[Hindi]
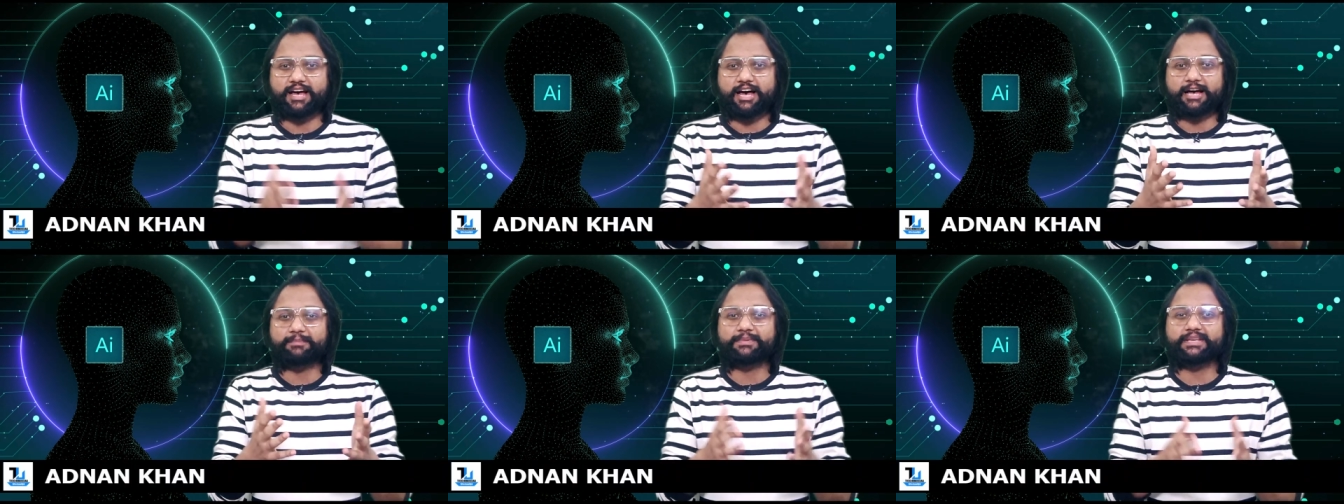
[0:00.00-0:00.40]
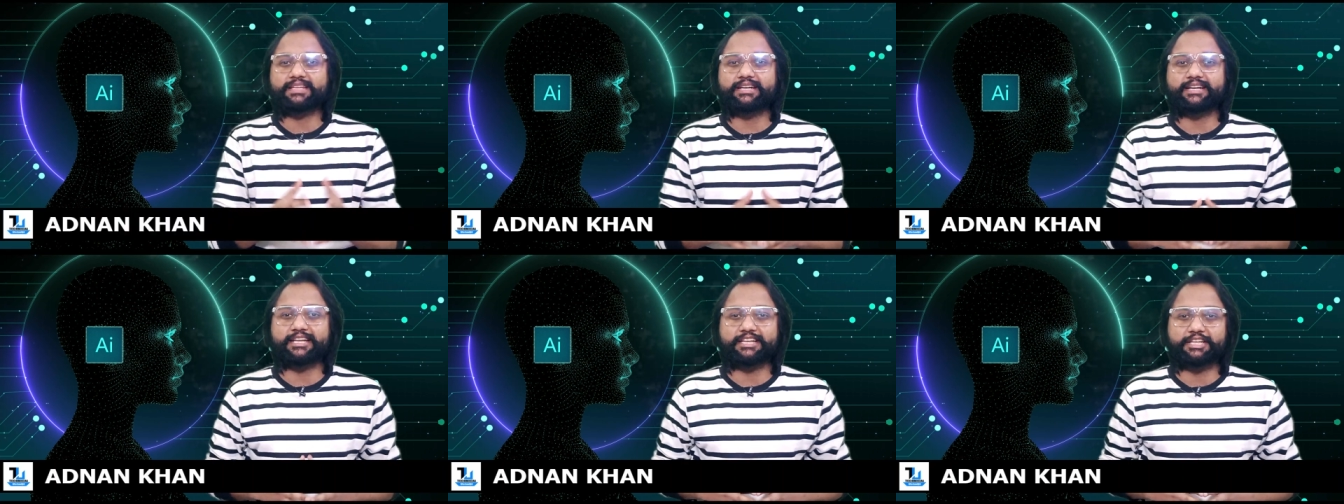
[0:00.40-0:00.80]
आप देख
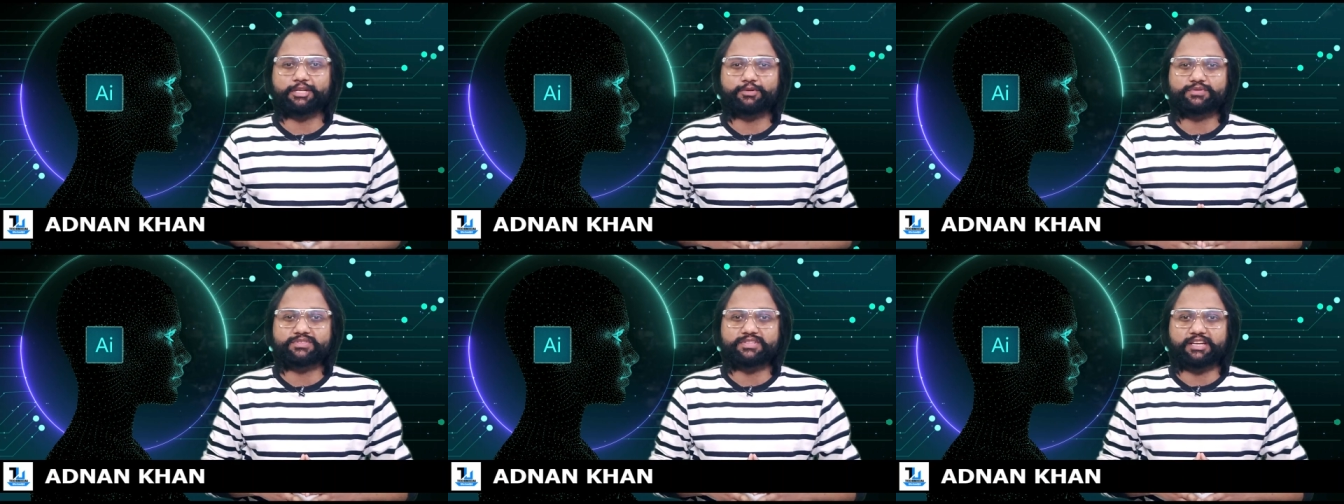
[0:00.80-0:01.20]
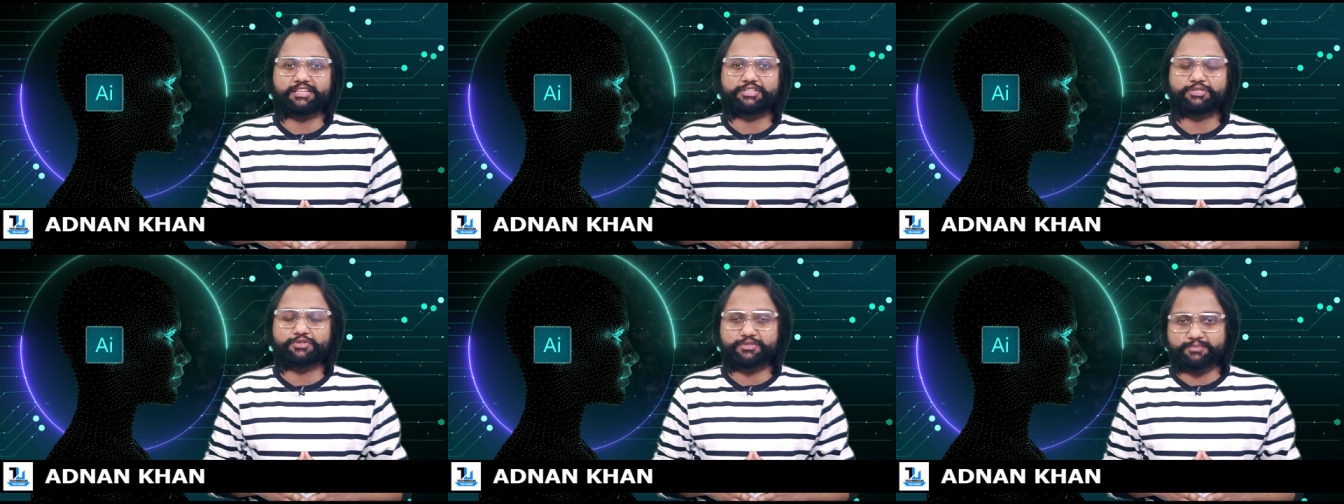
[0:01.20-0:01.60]
रहे हैं टेक्निकल उस्ताद
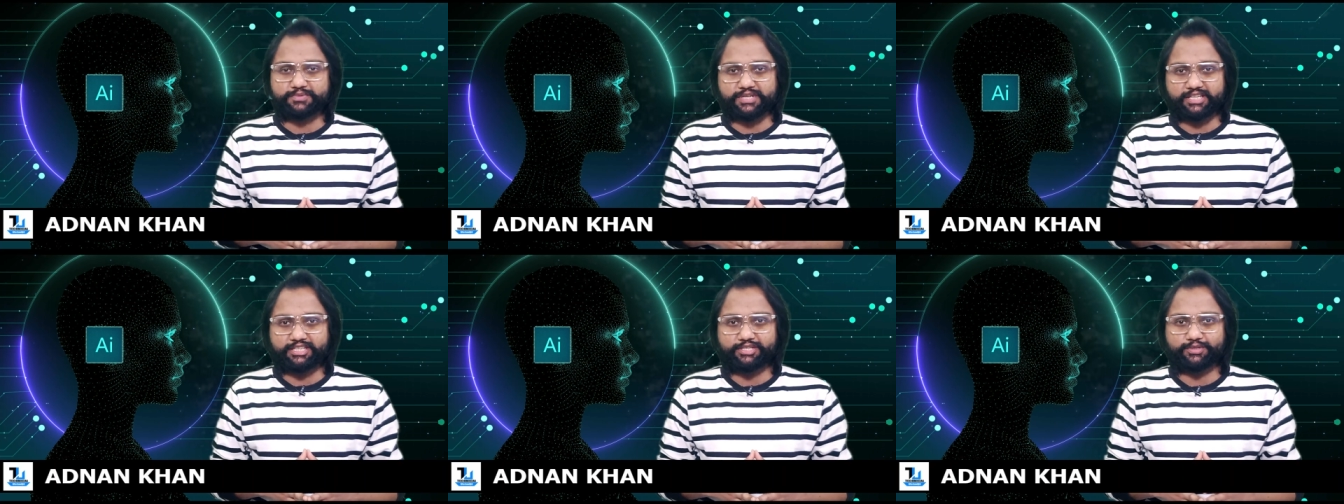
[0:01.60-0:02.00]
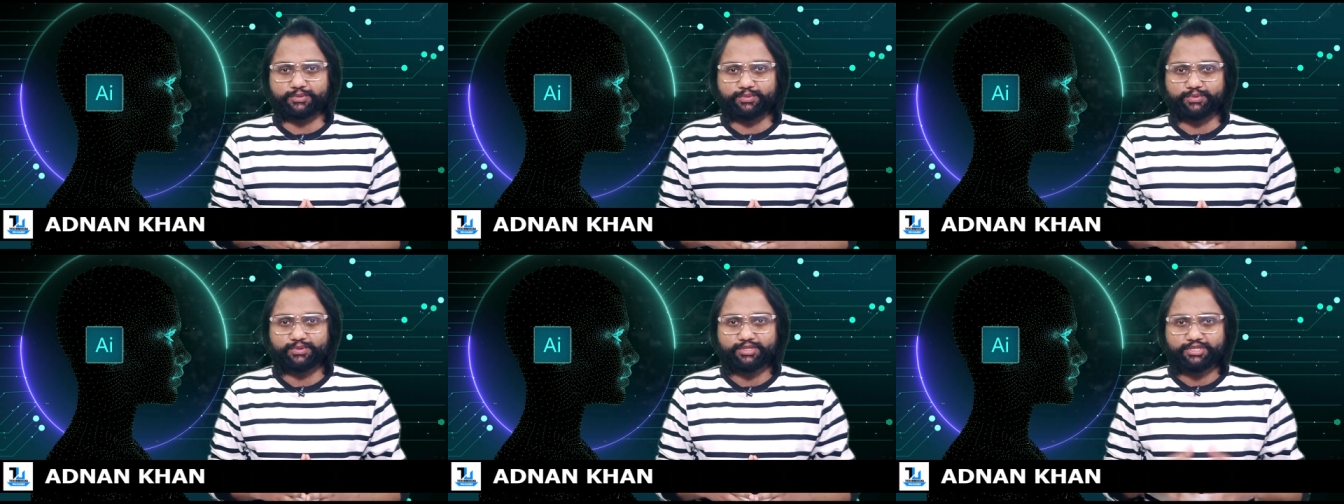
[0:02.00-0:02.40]
यूट्यूब चैनल को
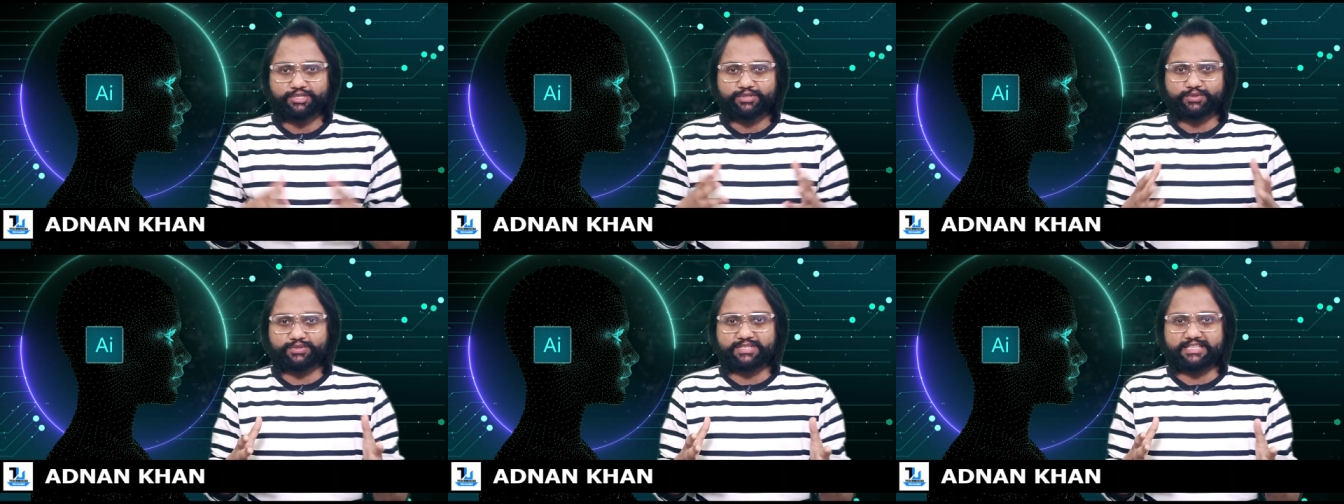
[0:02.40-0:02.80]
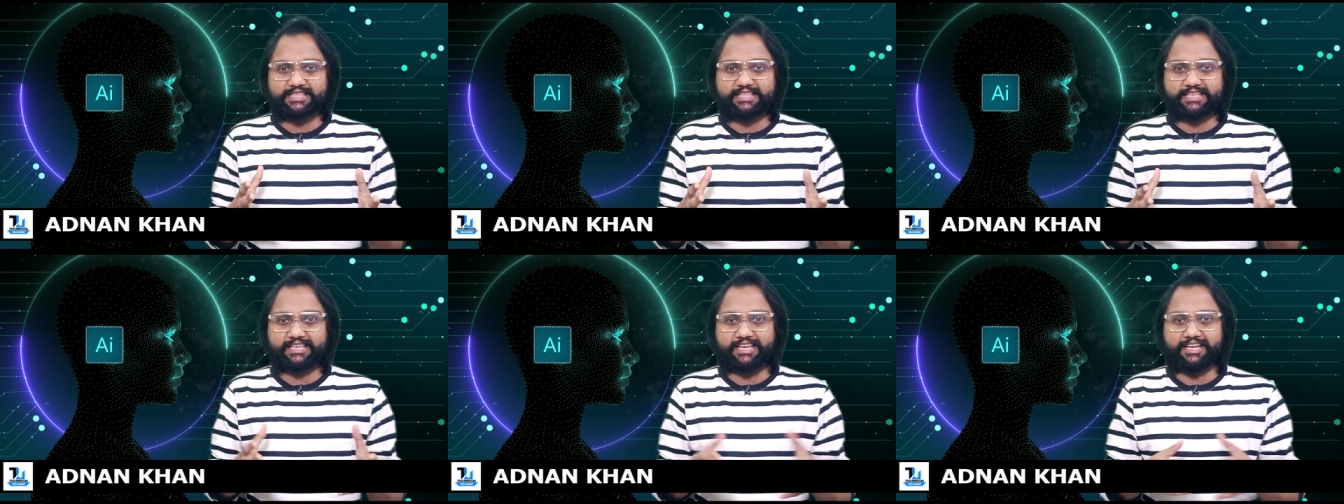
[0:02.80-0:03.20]
तो
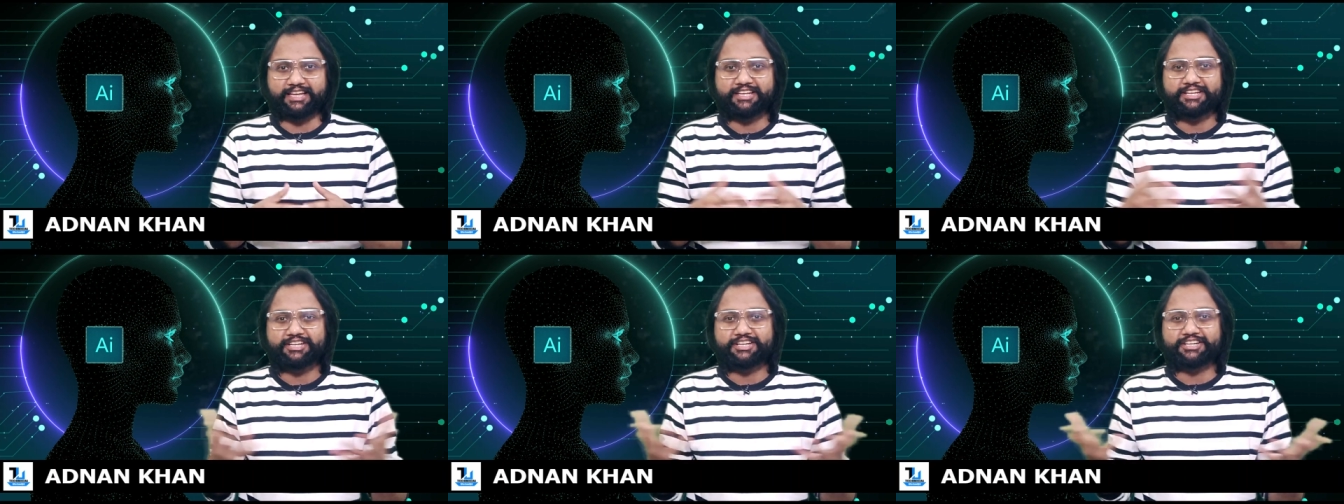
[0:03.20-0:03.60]
चलते हैं